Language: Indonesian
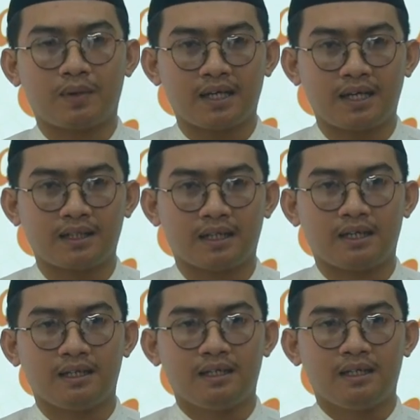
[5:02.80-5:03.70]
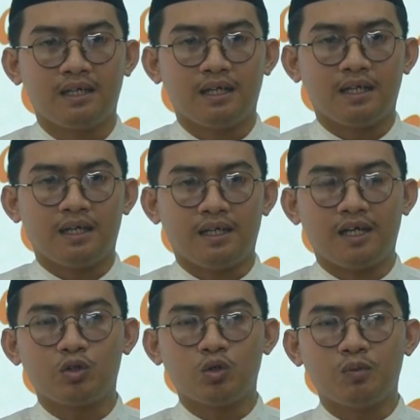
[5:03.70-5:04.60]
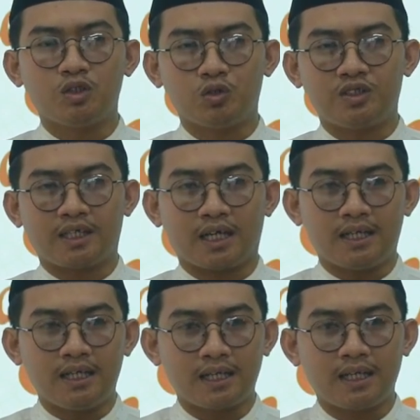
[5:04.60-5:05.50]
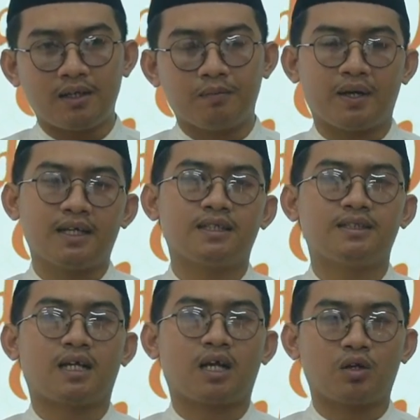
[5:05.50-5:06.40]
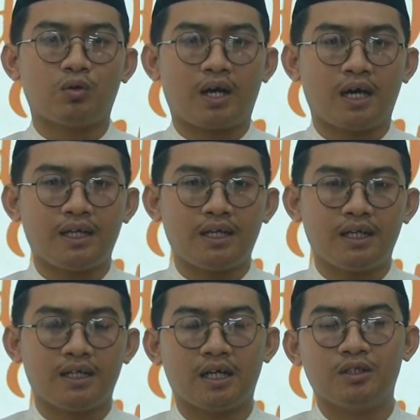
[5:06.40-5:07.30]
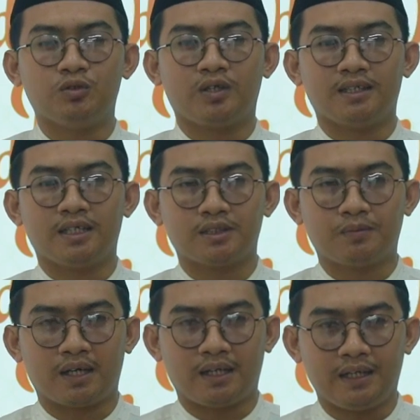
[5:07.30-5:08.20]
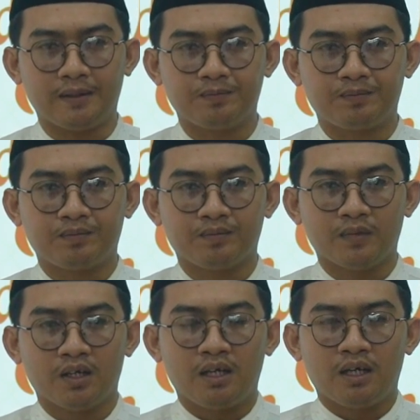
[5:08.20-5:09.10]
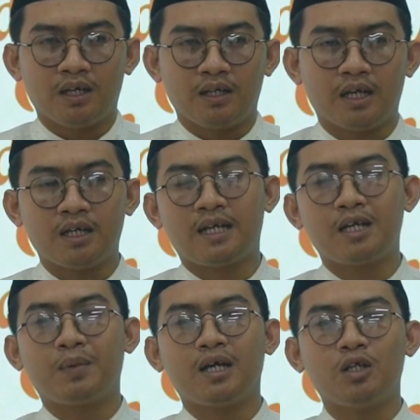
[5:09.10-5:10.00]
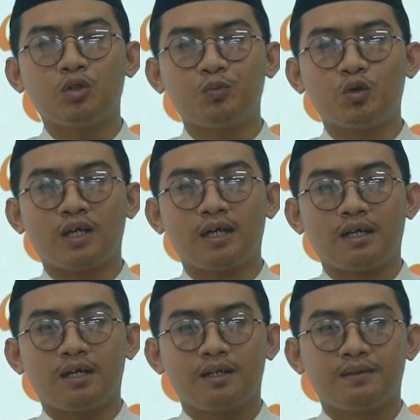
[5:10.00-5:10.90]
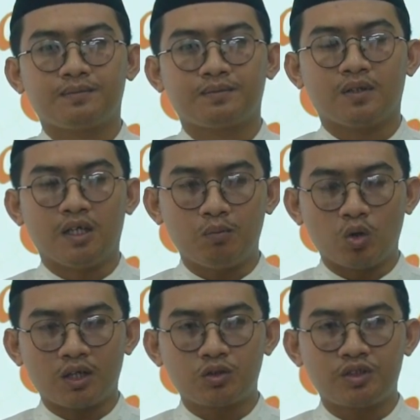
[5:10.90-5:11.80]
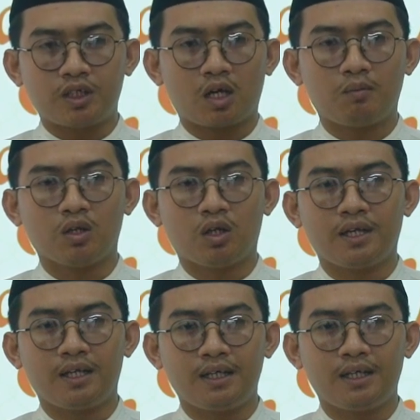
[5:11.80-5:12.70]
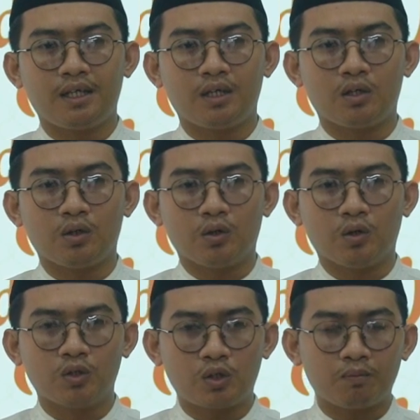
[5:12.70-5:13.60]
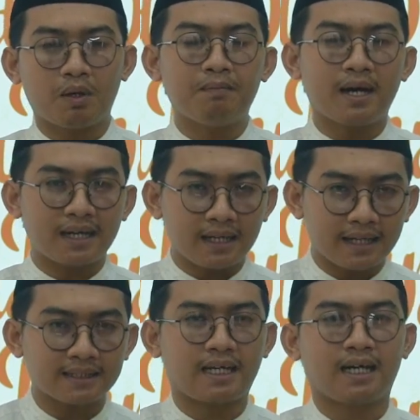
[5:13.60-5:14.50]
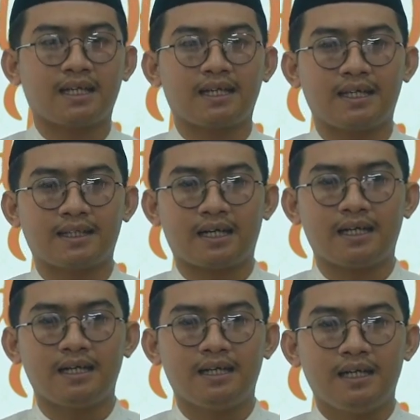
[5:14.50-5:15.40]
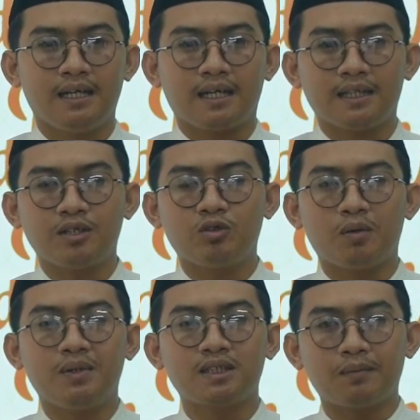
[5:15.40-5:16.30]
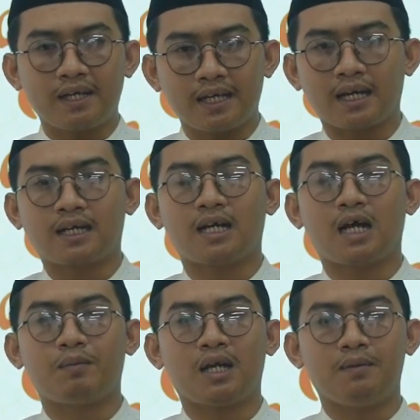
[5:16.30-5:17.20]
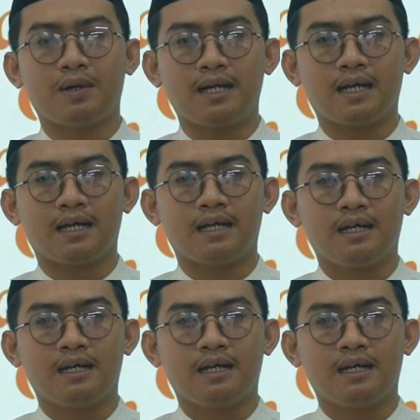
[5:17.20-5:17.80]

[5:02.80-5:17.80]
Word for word: kepada kita yaitu mensucikan diri baik secara ruhani dan juga jasmani. Dan daripada itu pula di bulan suci Ramadan ini untuk membarengi kesehatan kita, kita juga bisa meningkatkan amal ibadah